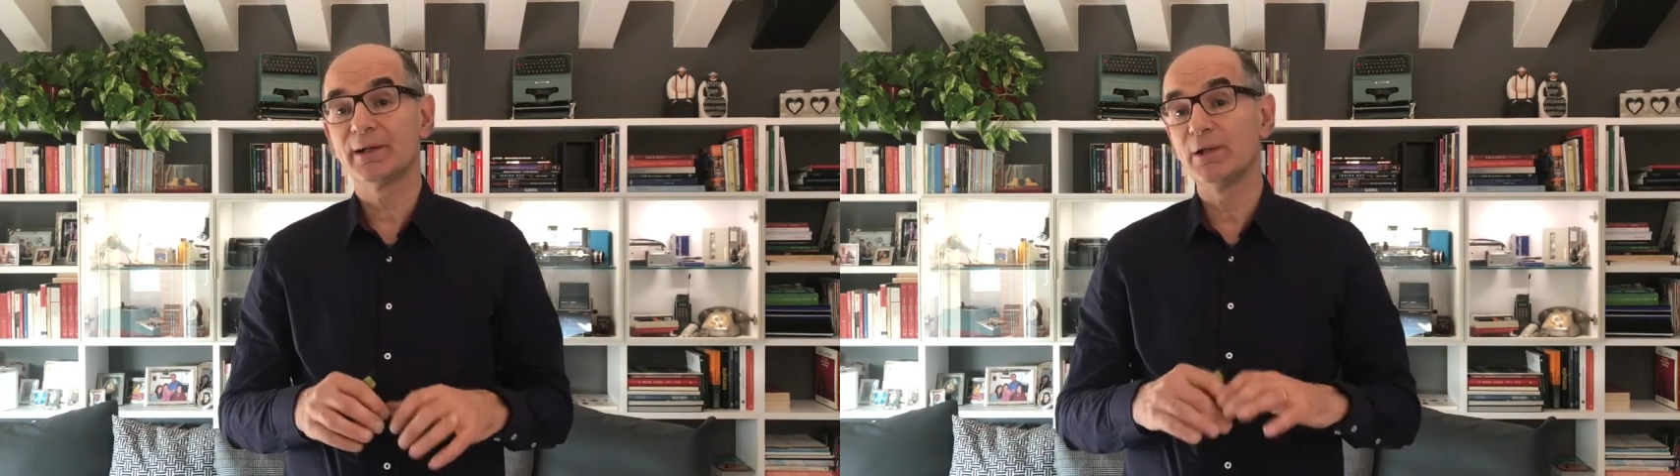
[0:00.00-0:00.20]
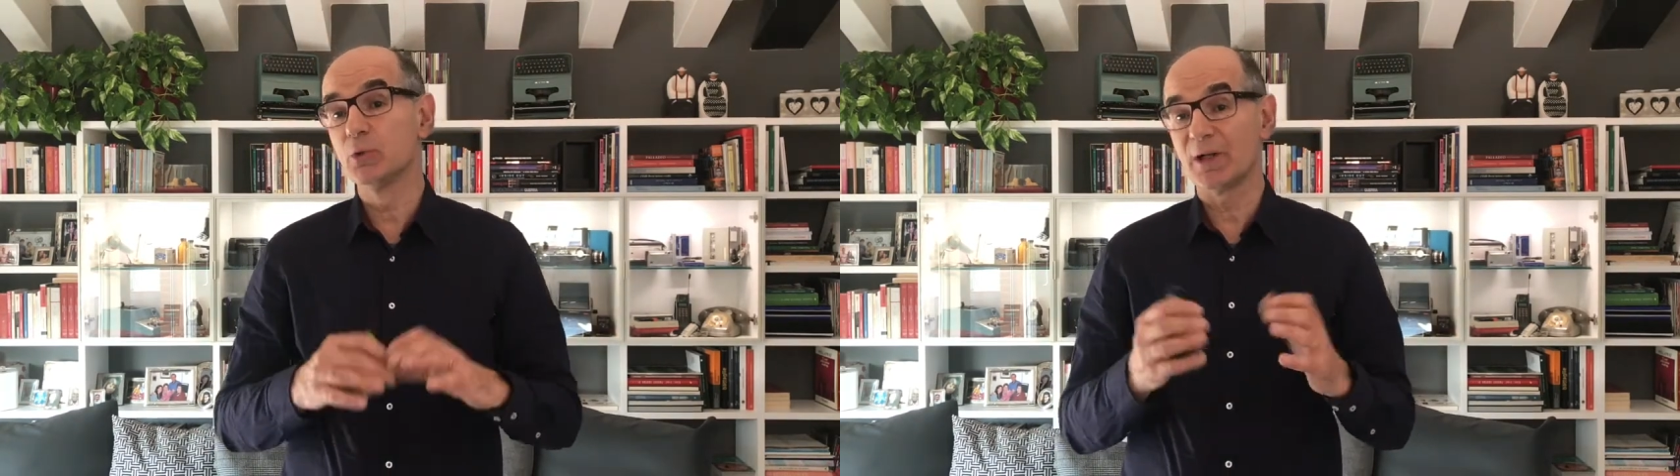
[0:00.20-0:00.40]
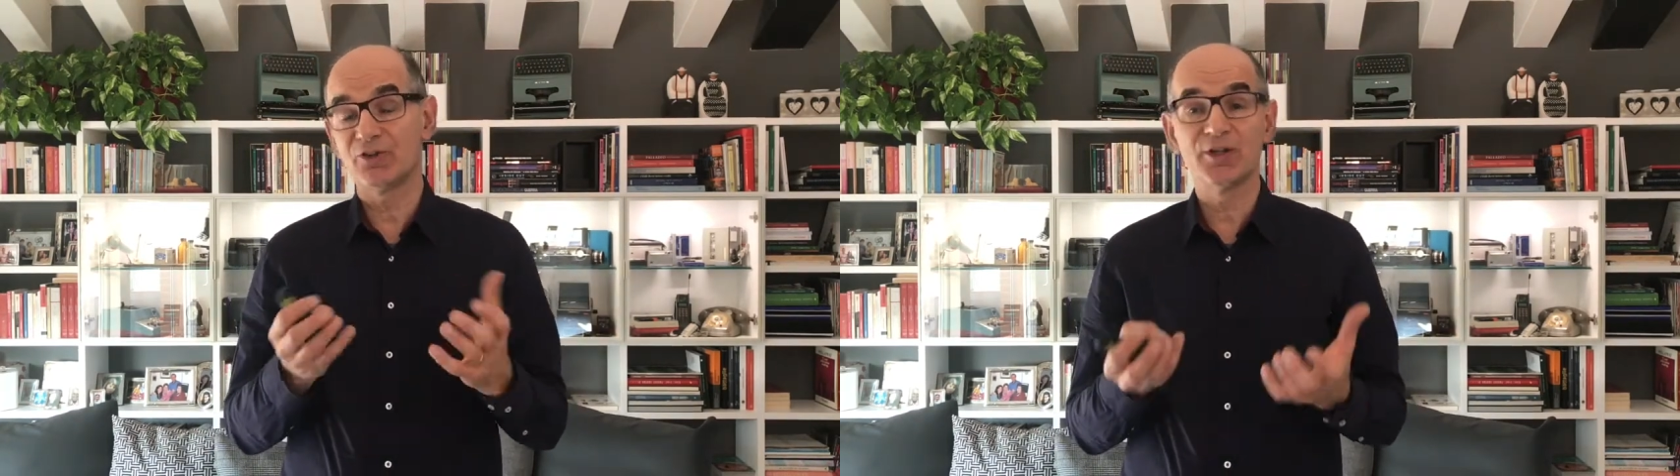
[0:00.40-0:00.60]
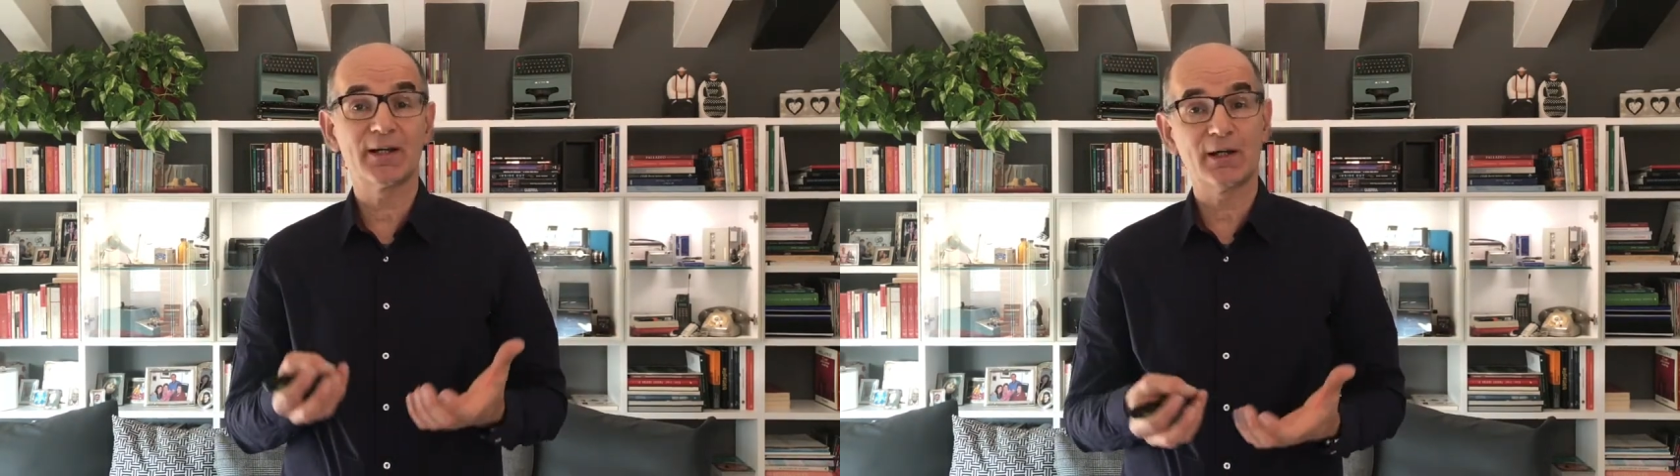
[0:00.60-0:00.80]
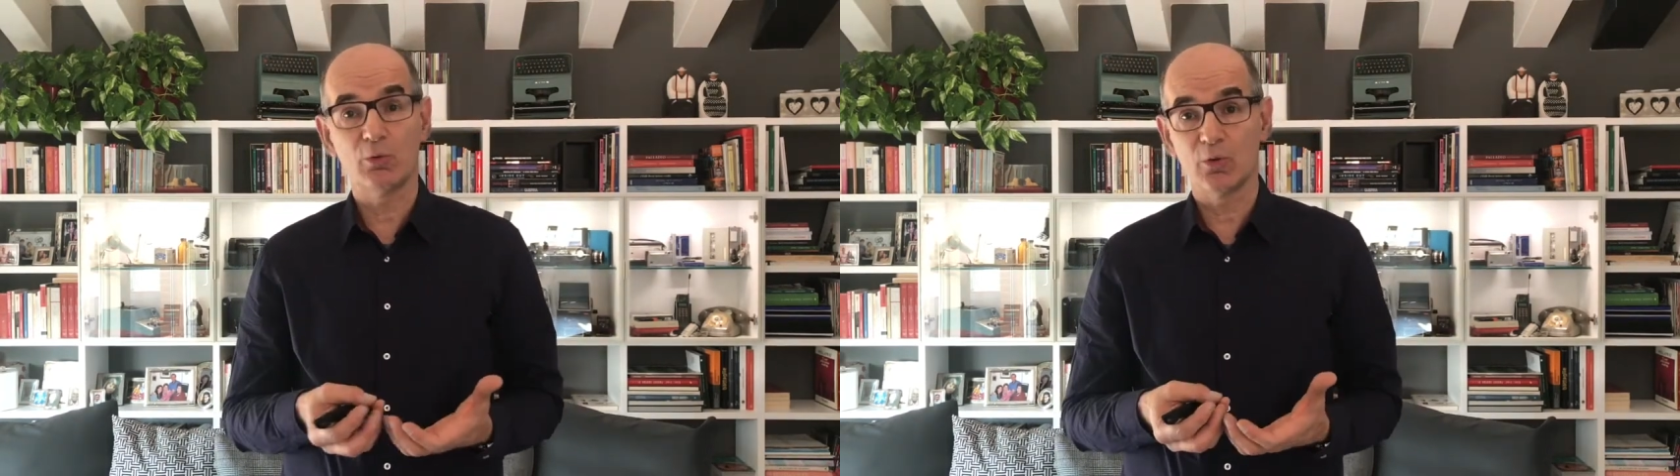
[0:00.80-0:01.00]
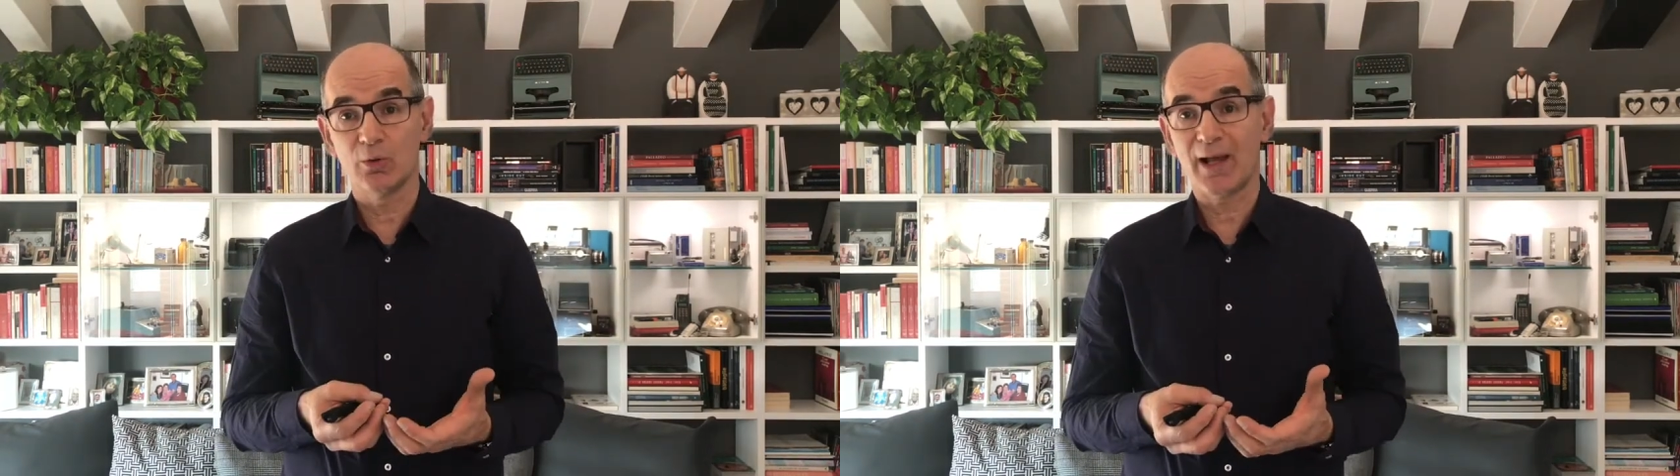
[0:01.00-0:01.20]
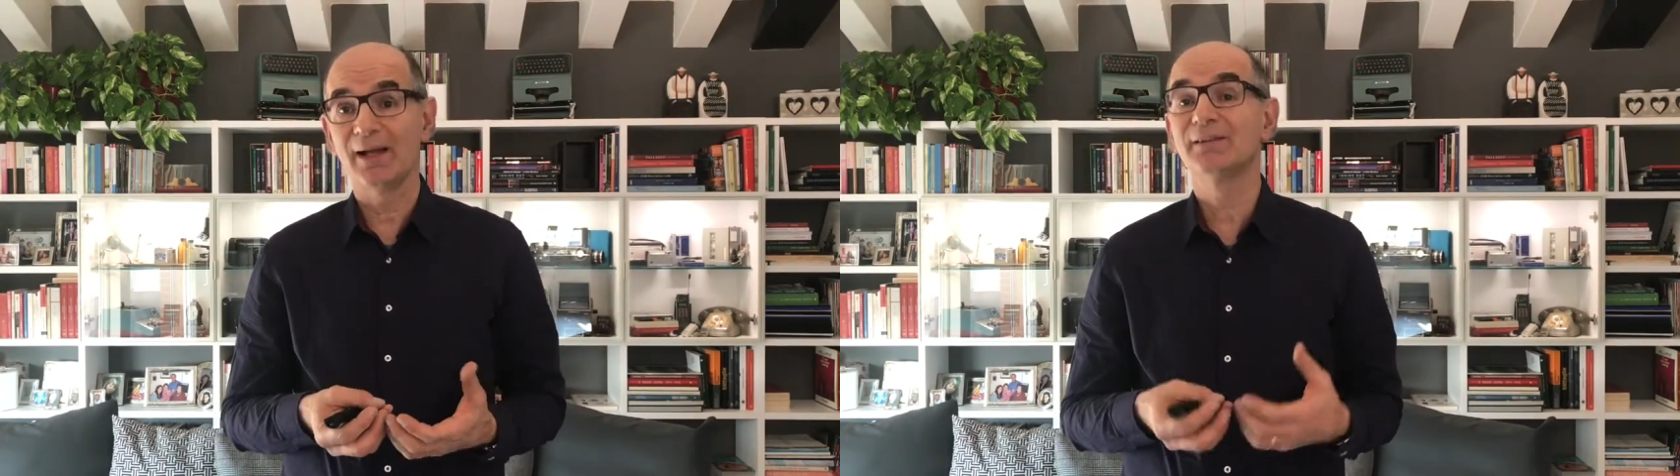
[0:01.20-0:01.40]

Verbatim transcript: che dura circa un'ora,